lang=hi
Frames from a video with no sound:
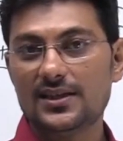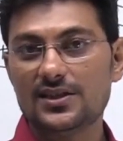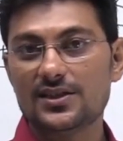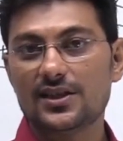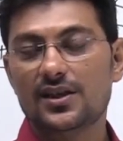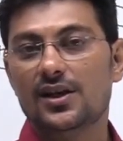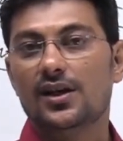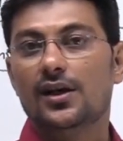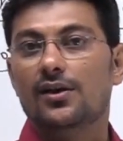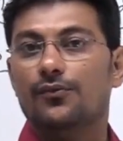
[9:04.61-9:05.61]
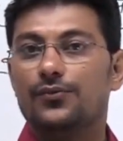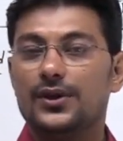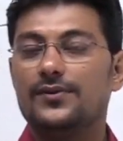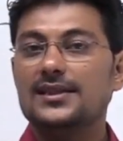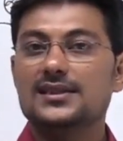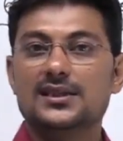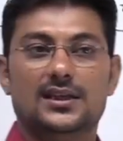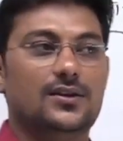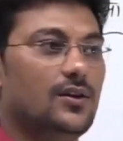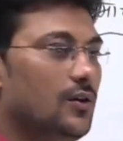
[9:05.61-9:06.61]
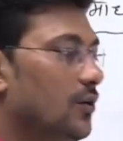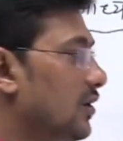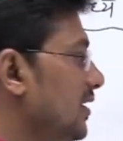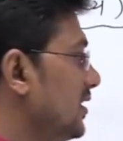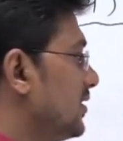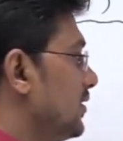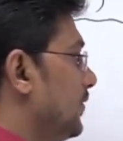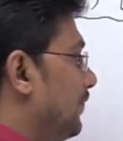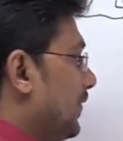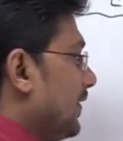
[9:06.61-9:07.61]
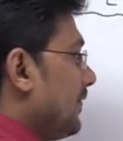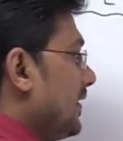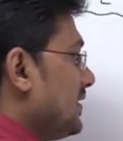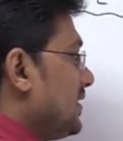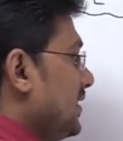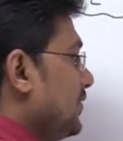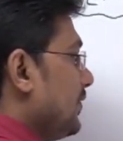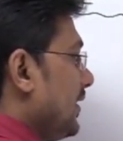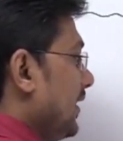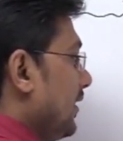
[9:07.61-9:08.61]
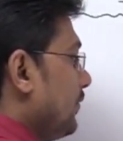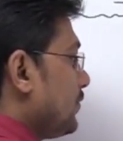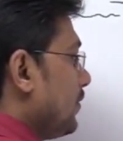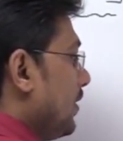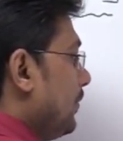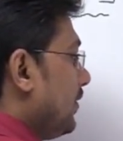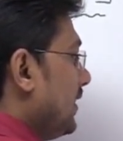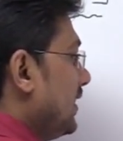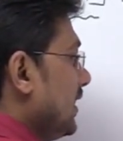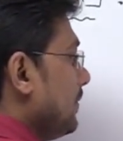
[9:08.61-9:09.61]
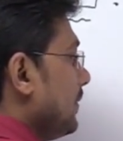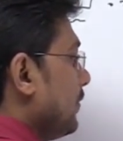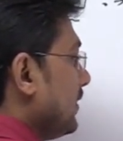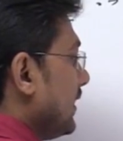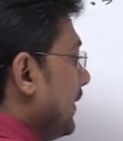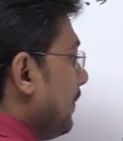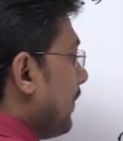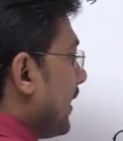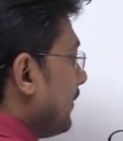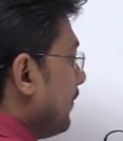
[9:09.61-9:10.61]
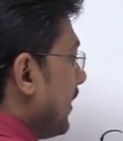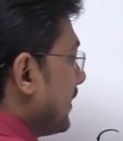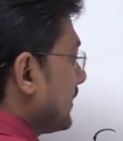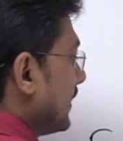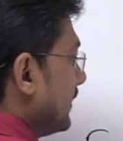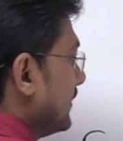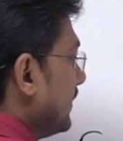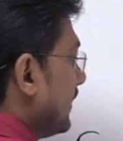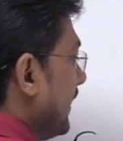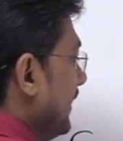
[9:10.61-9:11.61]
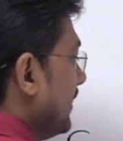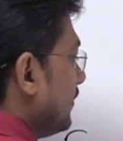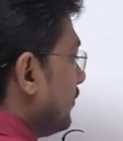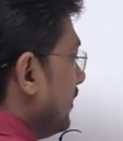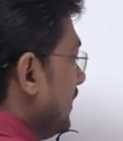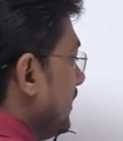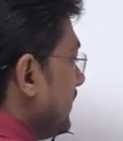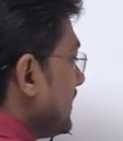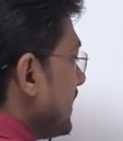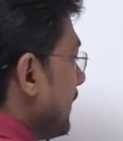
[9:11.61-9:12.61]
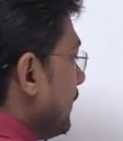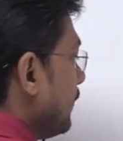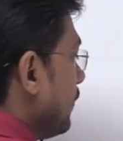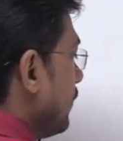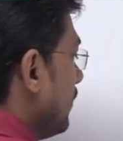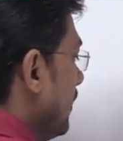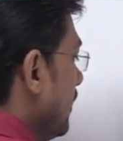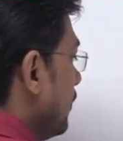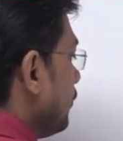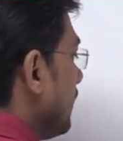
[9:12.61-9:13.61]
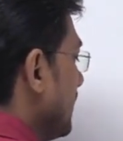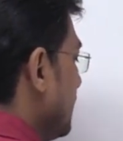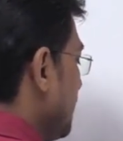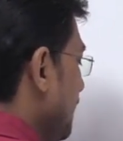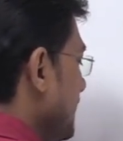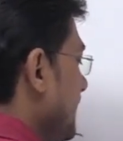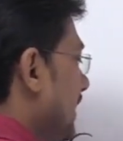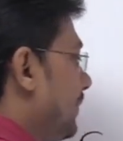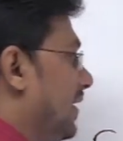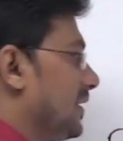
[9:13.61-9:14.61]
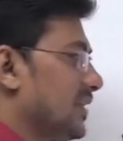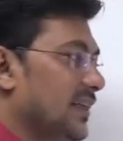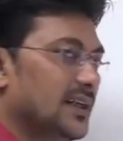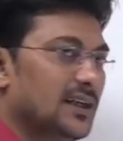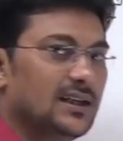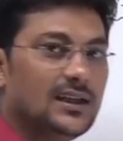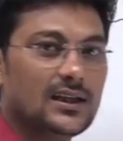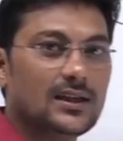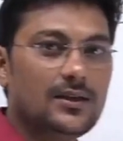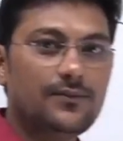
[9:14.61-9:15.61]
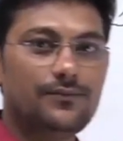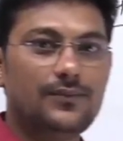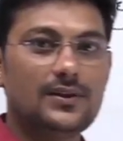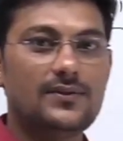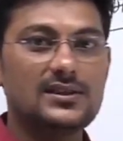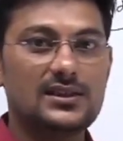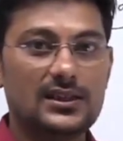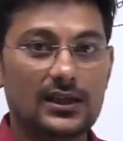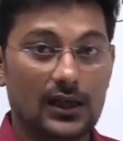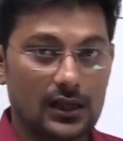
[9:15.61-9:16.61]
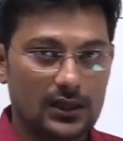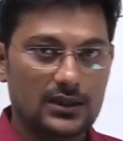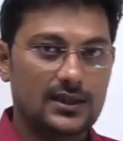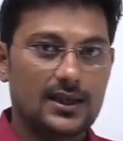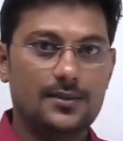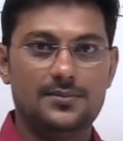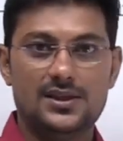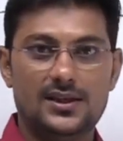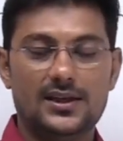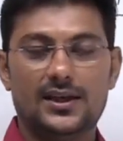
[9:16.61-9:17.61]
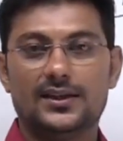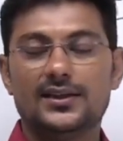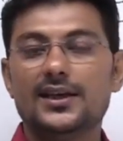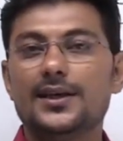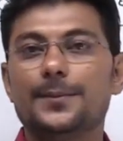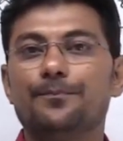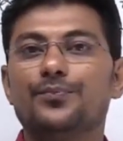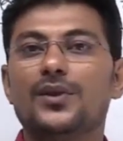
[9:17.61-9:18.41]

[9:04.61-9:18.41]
दीजिए फ्रिक्वेंसी और इस फ्रिक्वेंसी जो है उसको हम लोग हिंदी में बोलते हैं बारम्बारता राइट तो हिंदी वर्ड से आप लोगों को तुरंत पहचानने में आ जाएगा कि फ्रिक्वेंसी का अर्थ क्या है मीन क्या है देखिए